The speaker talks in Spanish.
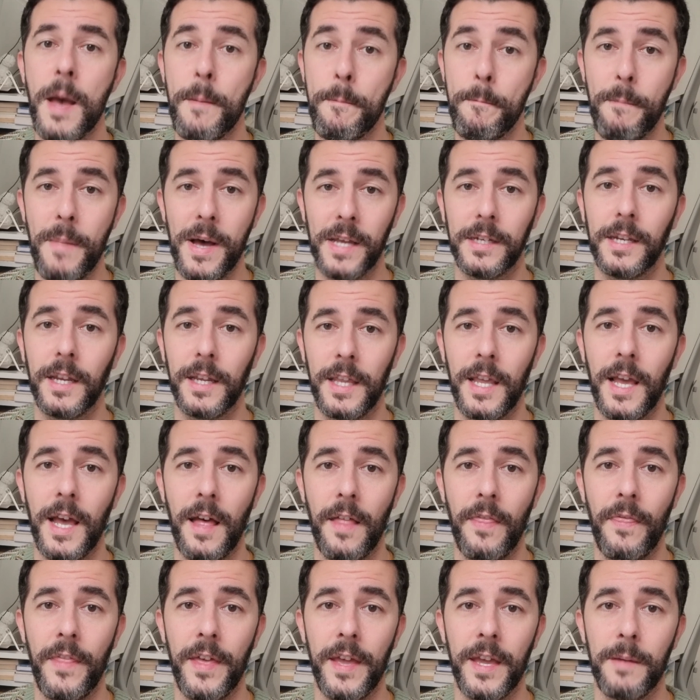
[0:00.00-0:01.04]
más allá
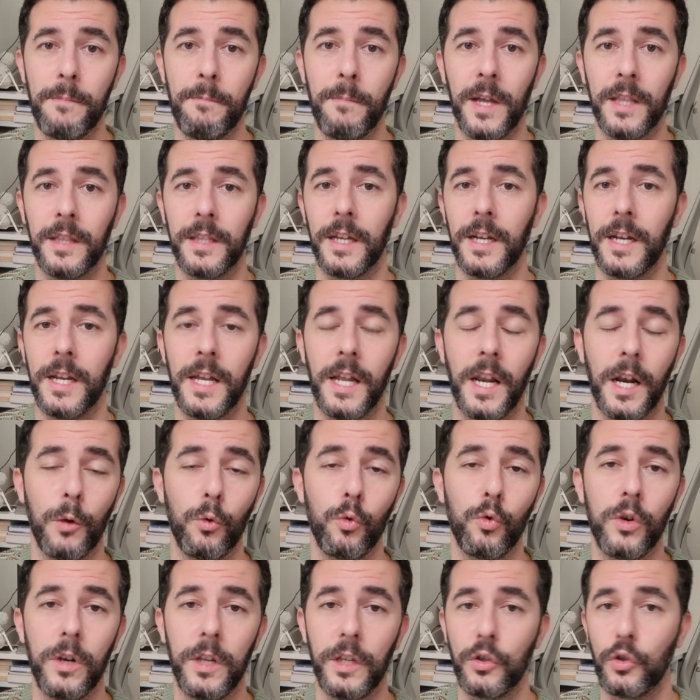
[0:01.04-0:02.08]
de mantener
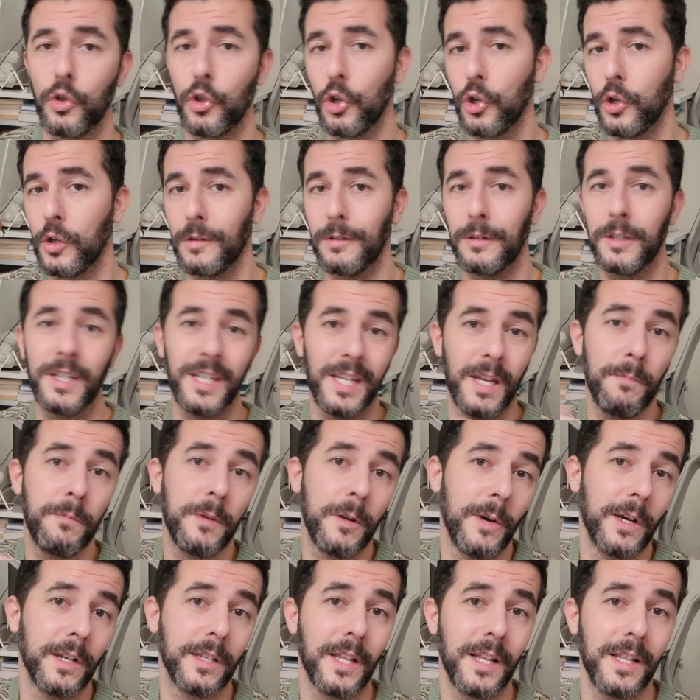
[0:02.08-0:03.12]
un listón siempre
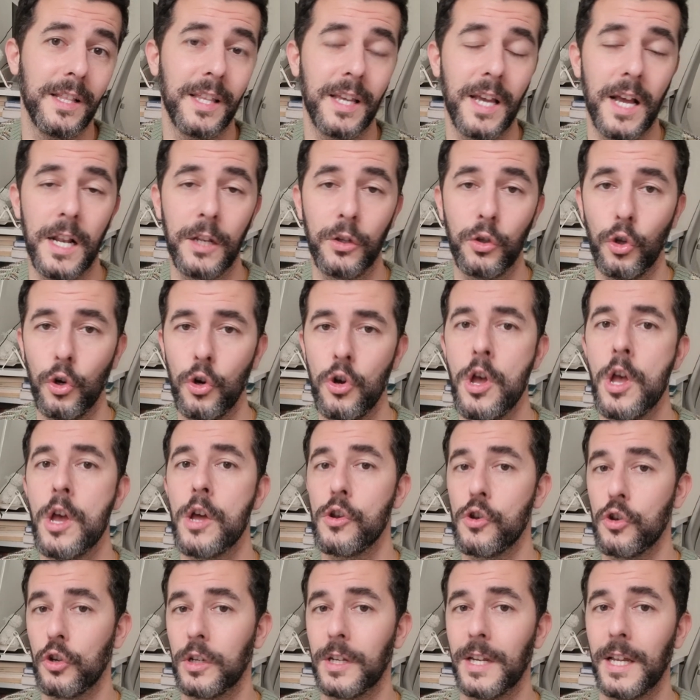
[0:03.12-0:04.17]
bastante alto,
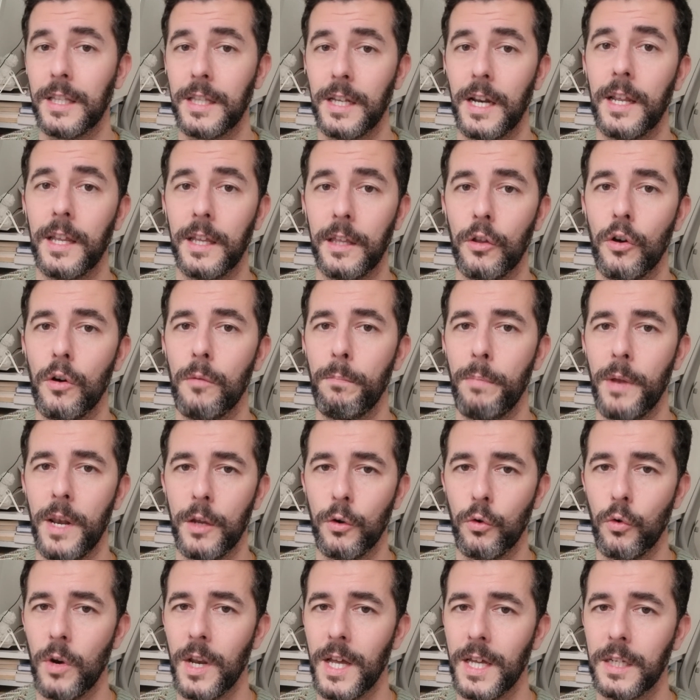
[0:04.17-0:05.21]
nos ha traído
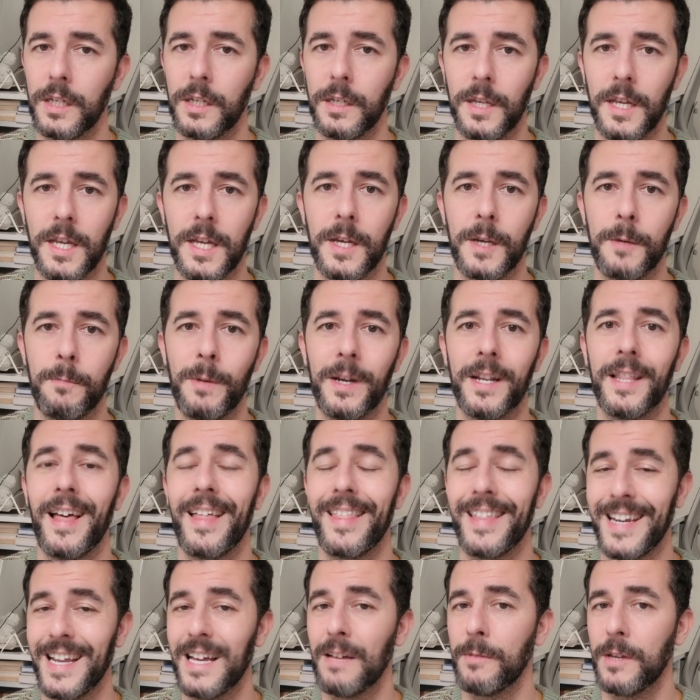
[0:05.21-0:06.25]
películas eh,
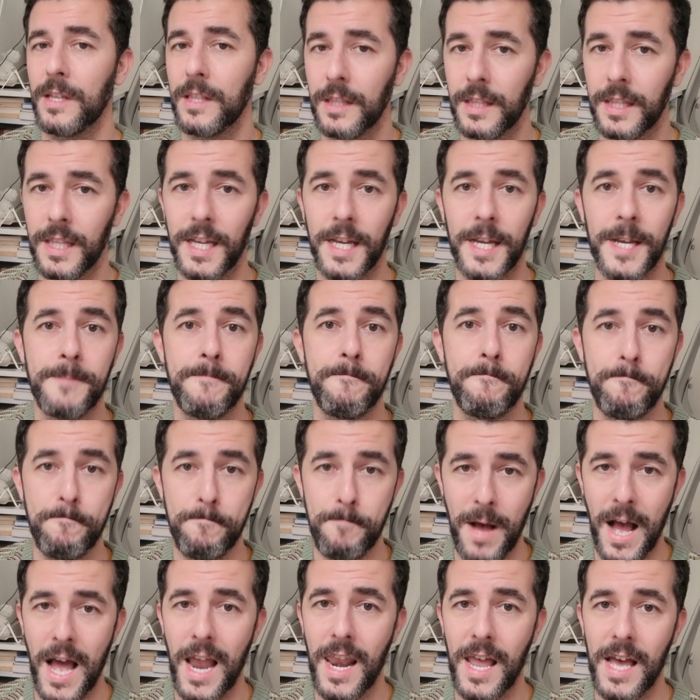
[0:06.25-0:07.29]
verdaderamente
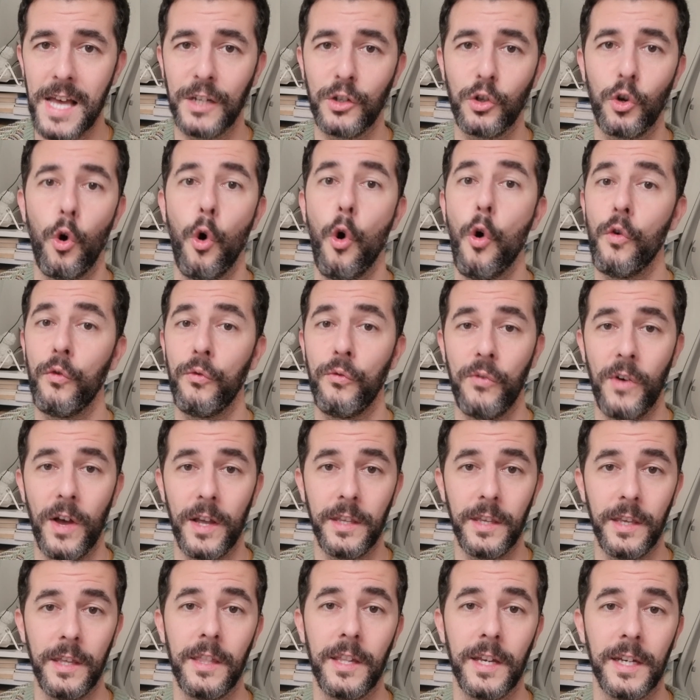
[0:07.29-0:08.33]
malas o
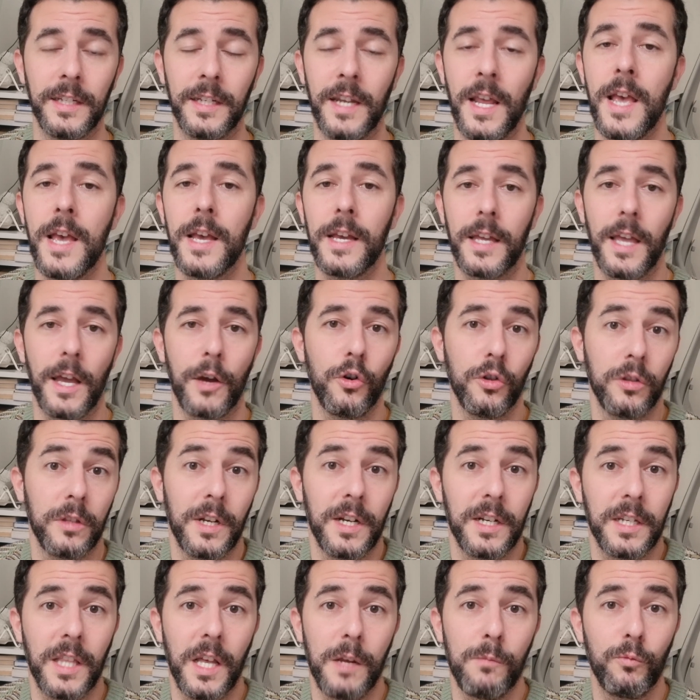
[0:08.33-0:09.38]
fallidas, que
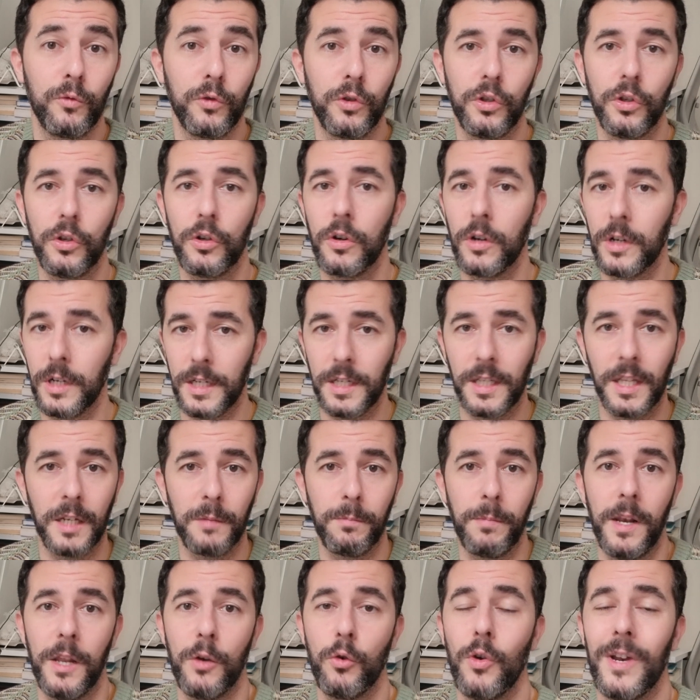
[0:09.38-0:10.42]
contrastan mucho con estas
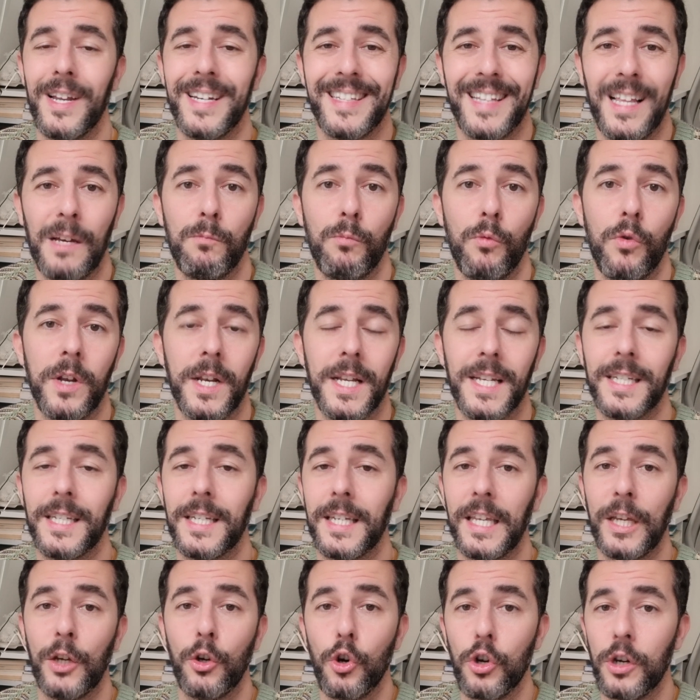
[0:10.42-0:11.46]
películas tan buenas,
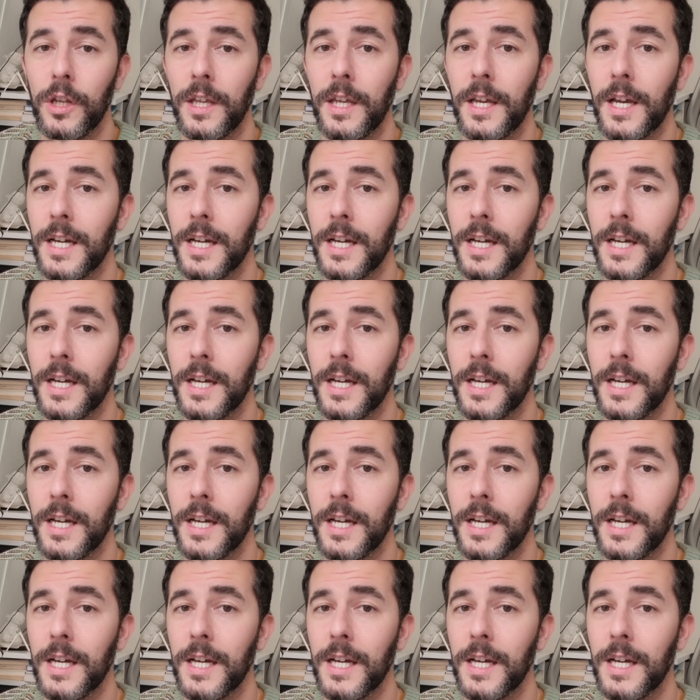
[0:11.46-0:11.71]
y con